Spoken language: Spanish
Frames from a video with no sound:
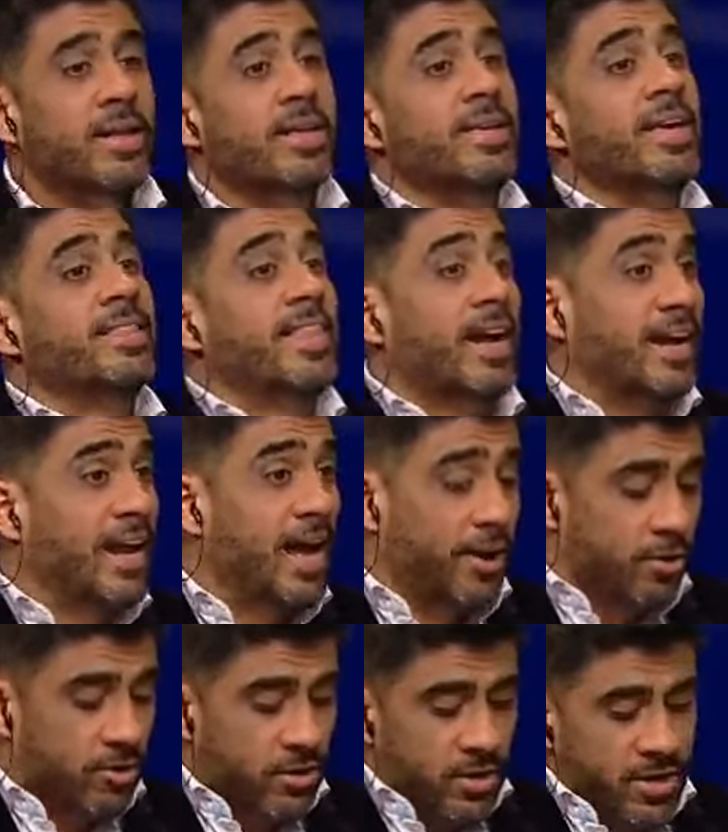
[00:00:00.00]
Y está
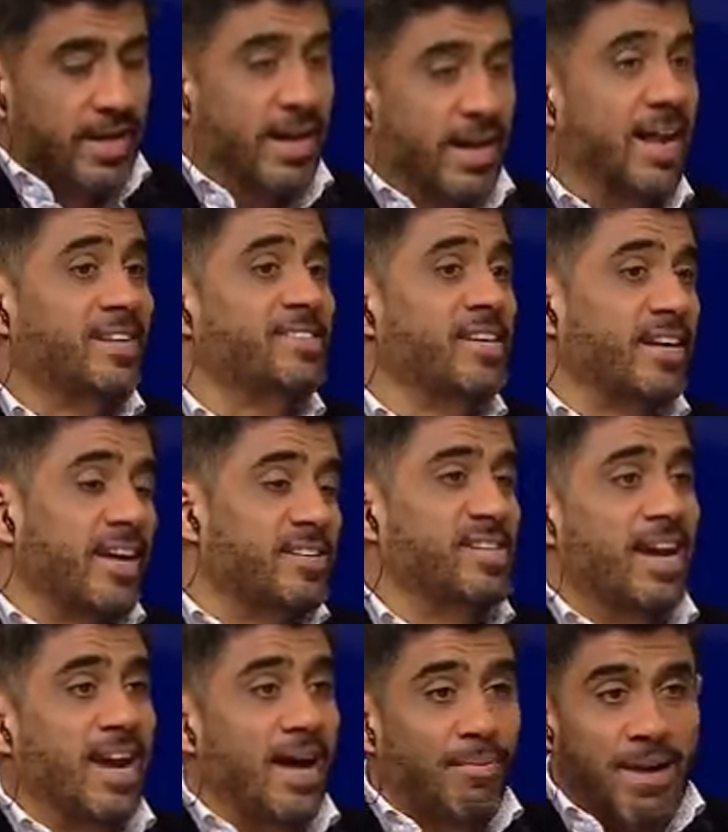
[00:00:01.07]
claro que la
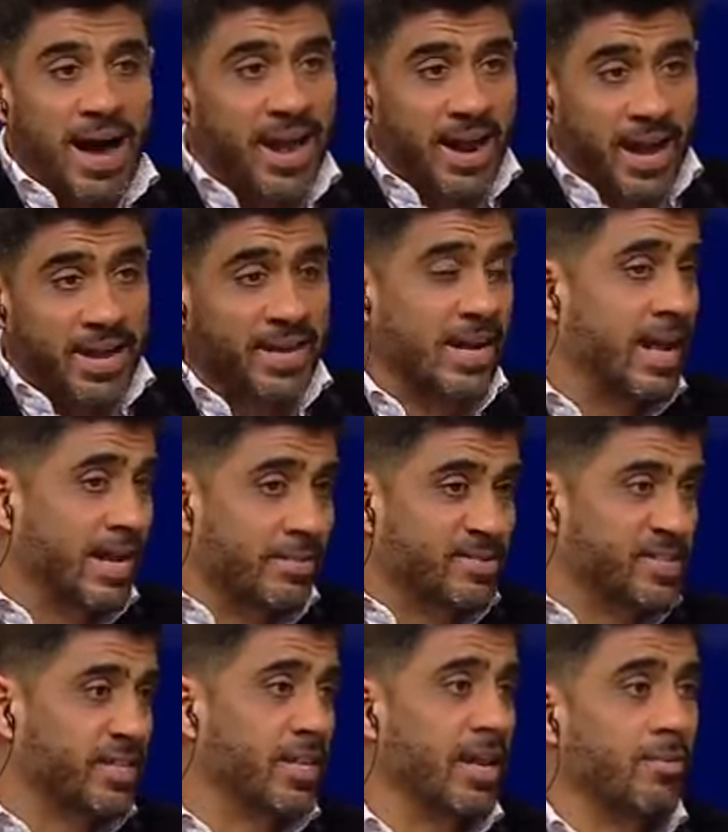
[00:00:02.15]
exigencia, la vara y la
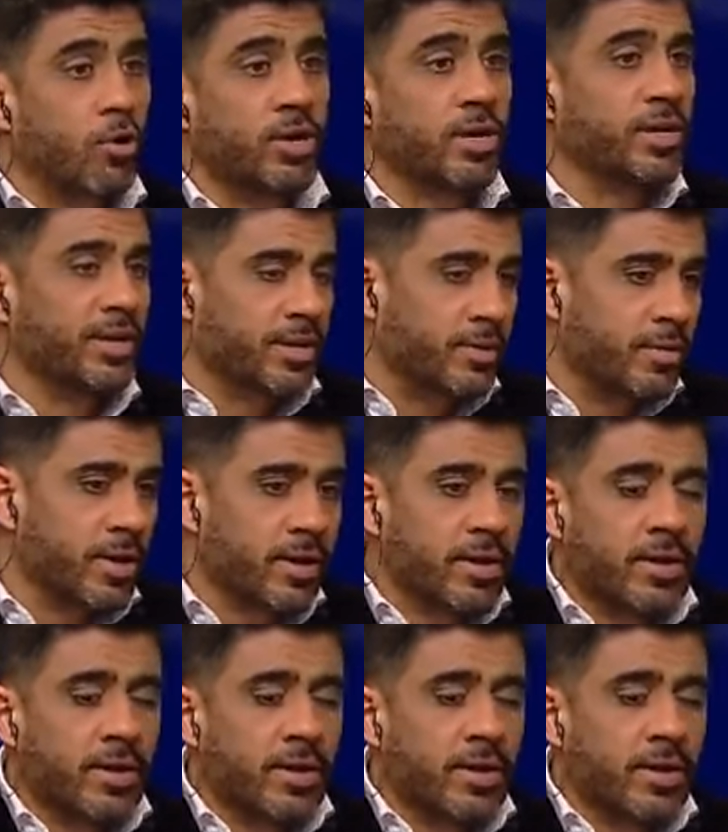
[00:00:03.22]
camiseta de Boca y de River